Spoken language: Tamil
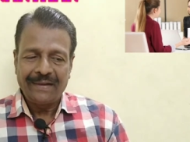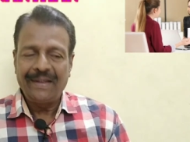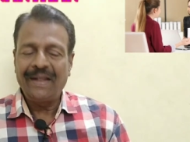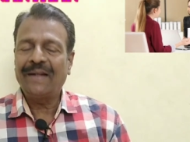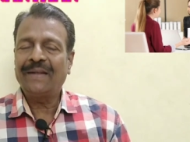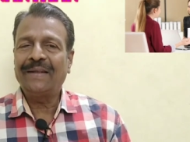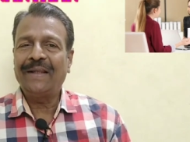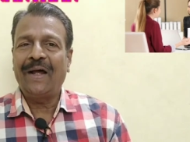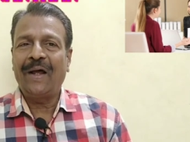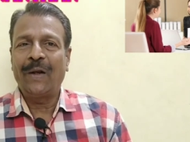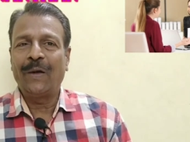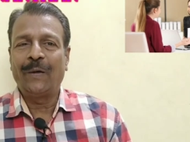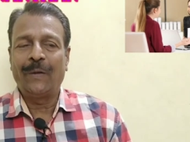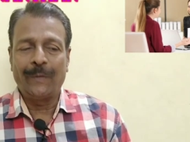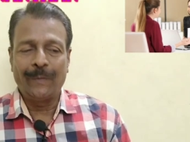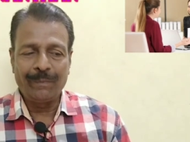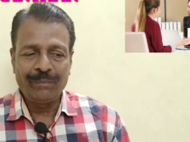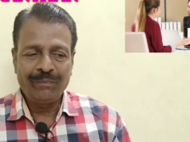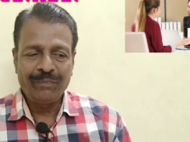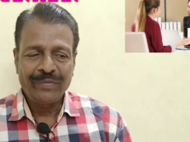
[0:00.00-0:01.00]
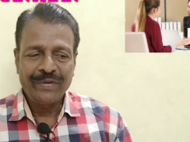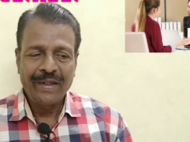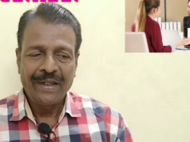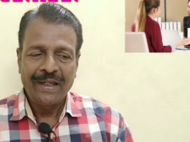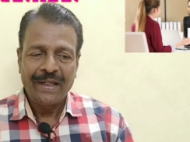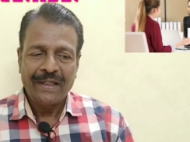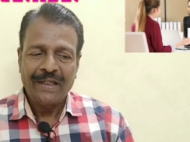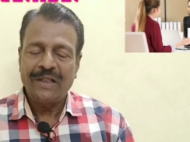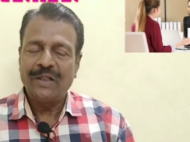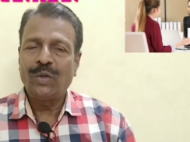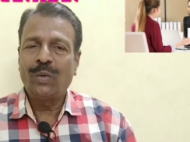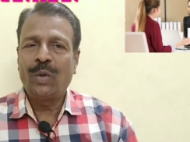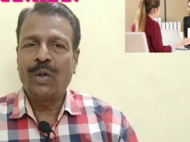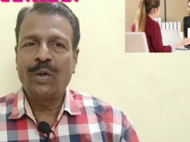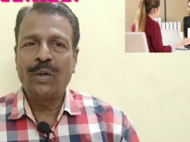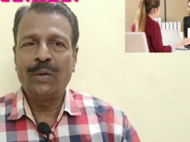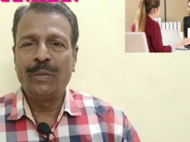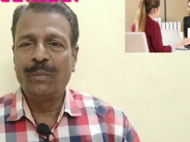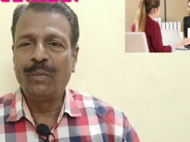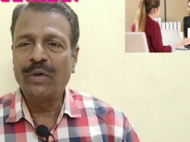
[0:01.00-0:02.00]
இருந்தாலும் இது
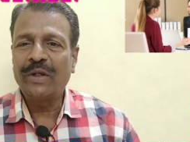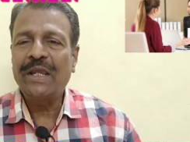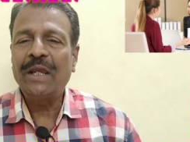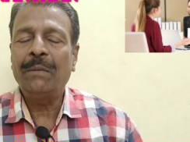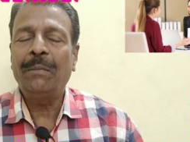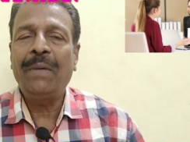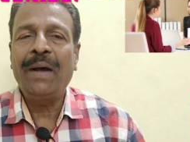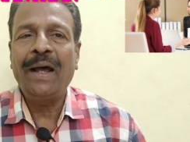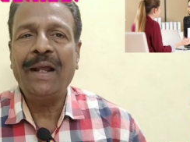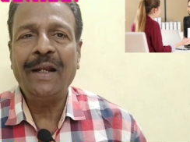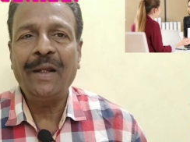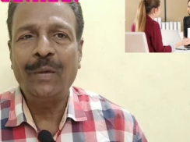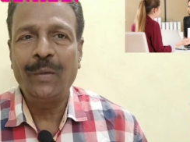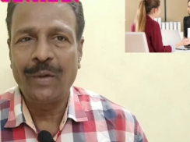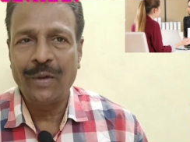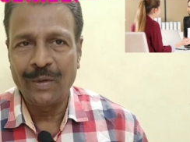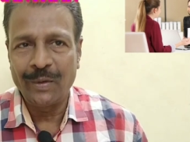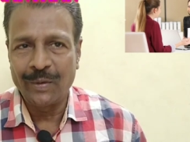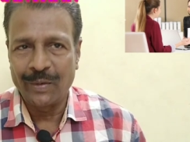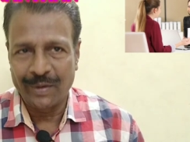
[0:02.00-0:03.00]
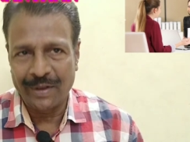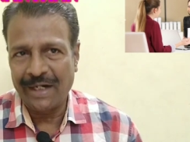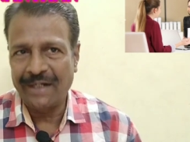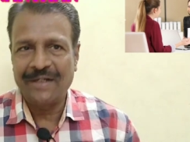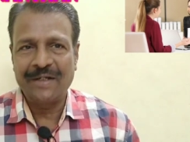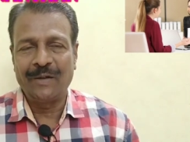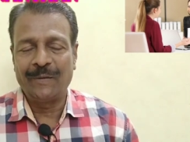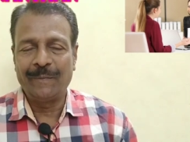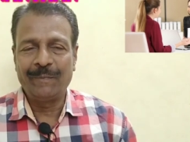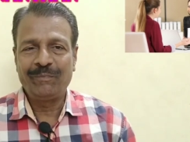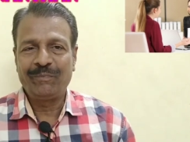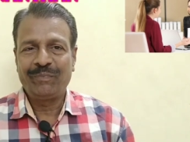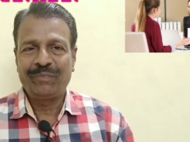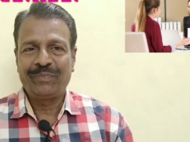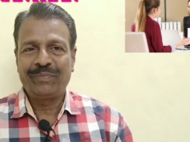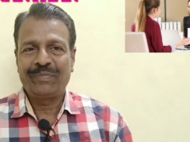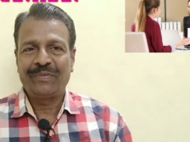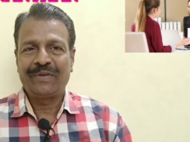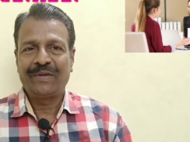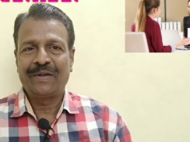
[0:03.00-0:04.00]
ஒரு முக்கியமான ஒரு கட்டம்
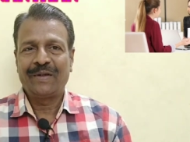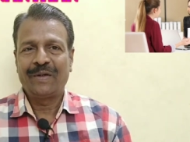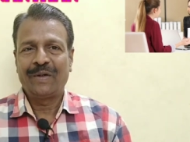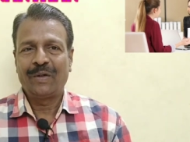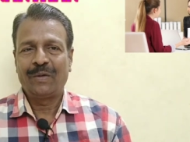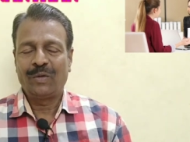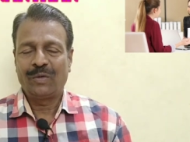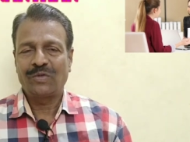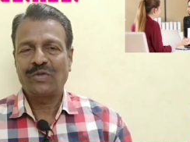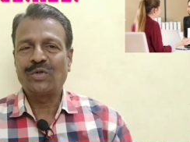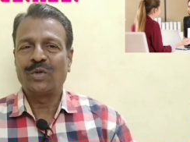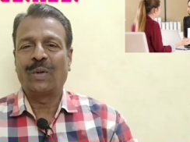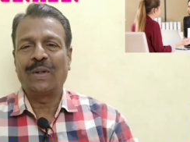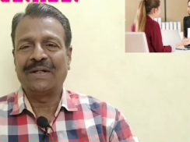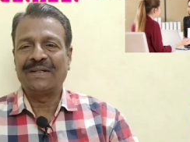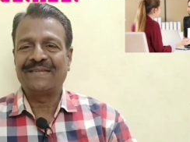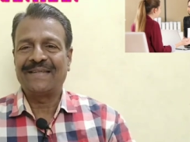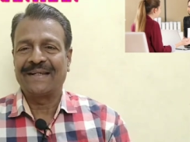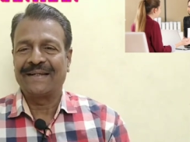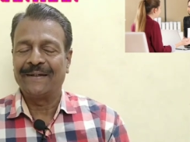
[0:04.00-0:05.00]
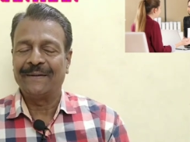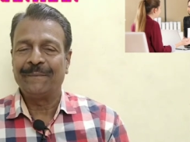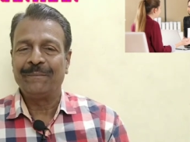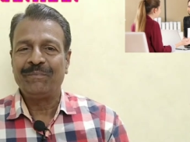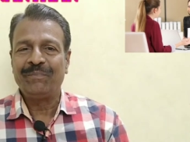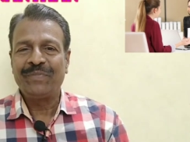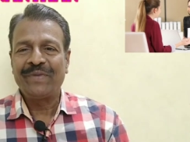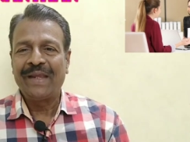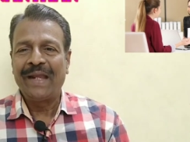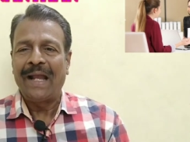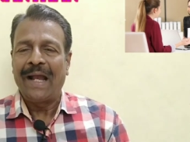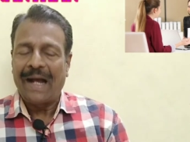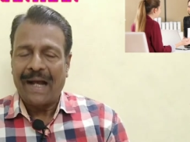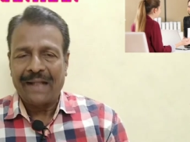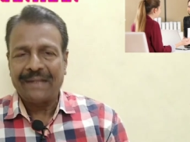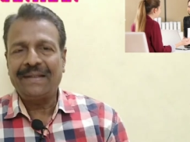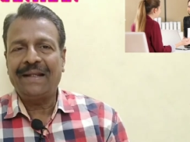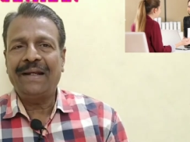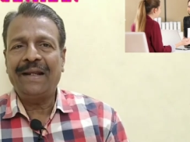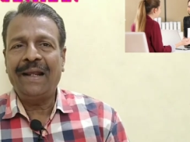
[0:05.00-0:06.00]
ஸ்டூடெண்ட்ஸுக்கு
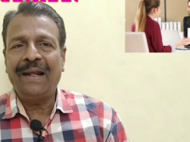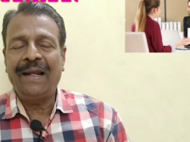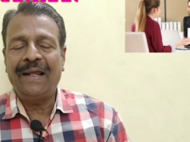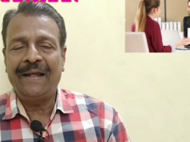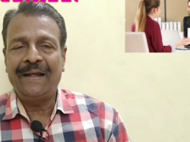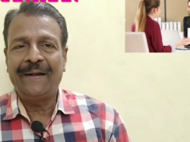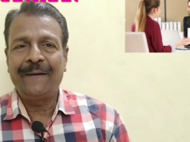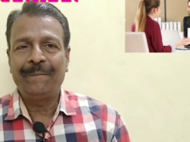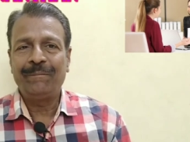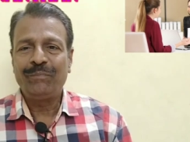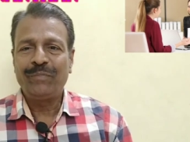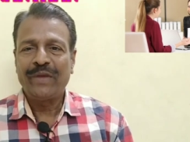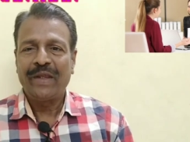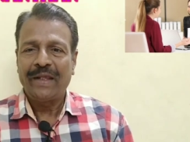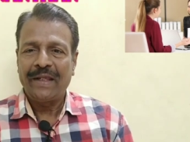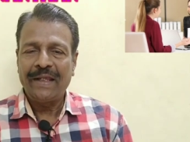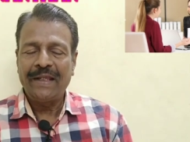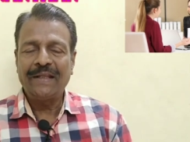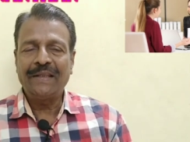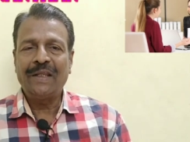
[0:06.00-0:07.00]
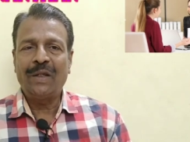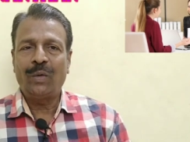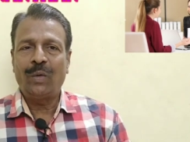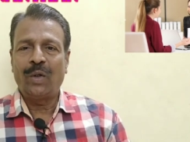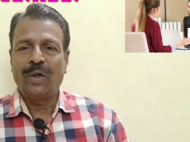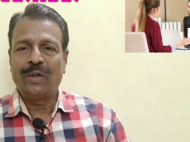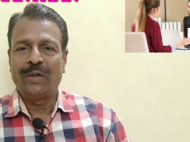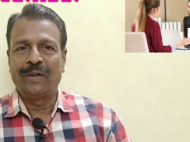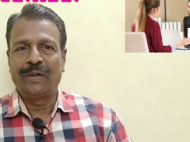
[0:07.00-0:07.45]
அதனால் இந்த ஒரு